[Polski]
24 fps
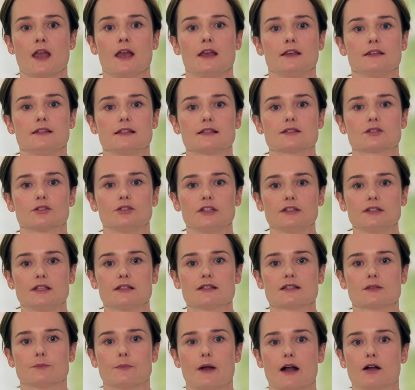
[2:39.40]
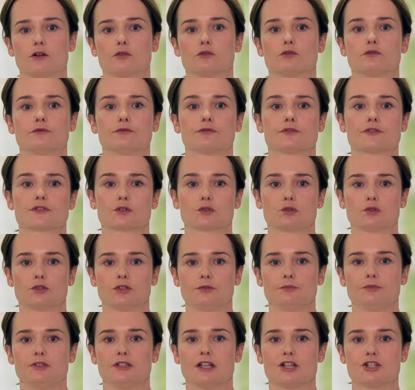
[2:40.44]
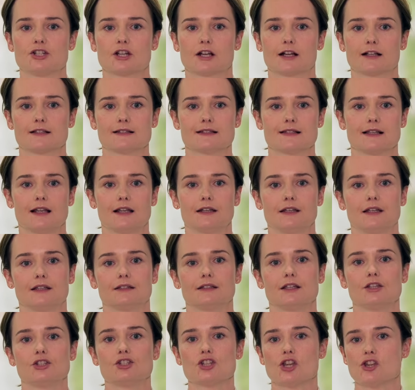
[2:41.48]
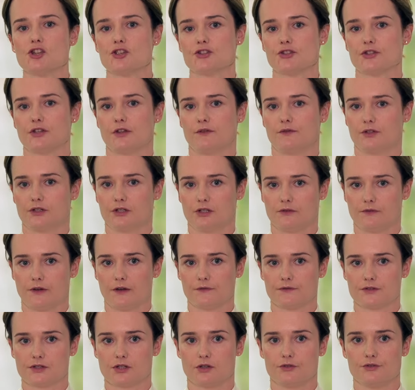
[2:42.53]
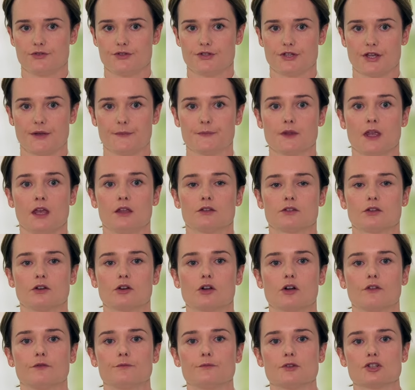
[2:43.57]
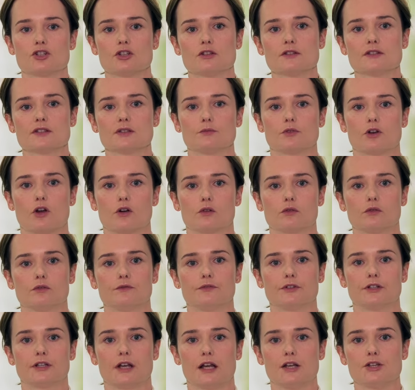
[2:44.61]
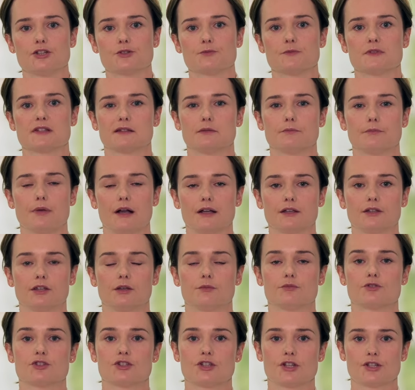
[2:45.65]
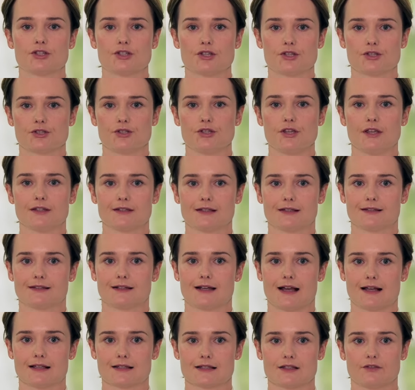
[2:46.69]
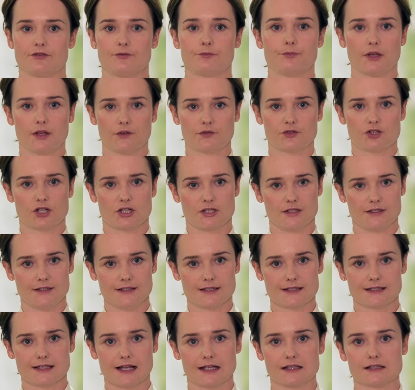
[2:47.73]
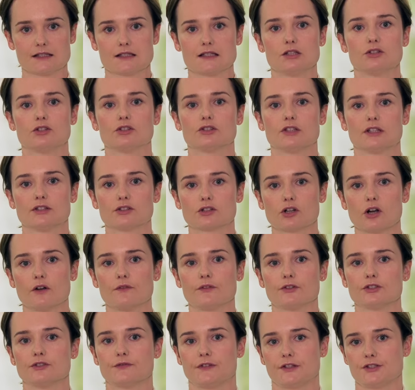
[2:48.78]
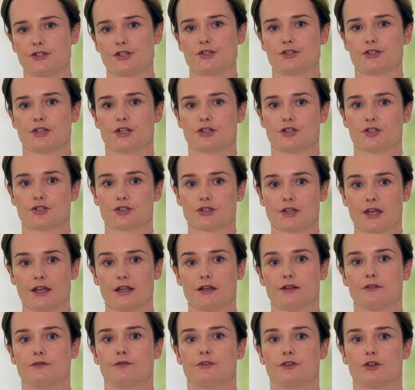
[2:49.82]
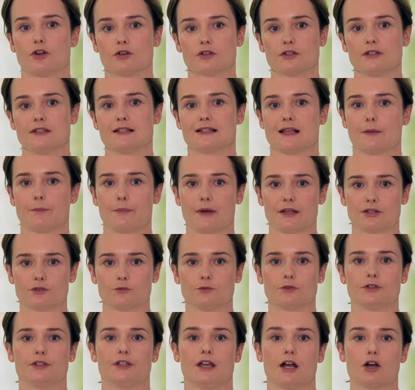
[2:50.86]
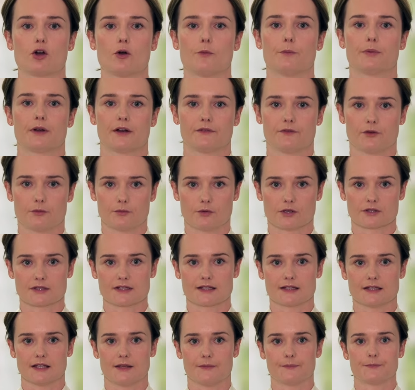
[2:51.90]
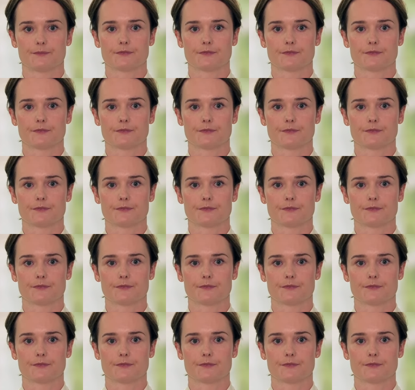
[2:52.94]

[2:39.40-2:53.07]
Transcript: Jest to jeden z banków, z którymi nasza kancelaria najczęściej wygrywa w sądzie. Tylko w bieżącym roku wygraliśmy z tym bankiem 41 razy w pierwszej instancji, dodatkowo 24 wyroki zapadły jako prawomocne.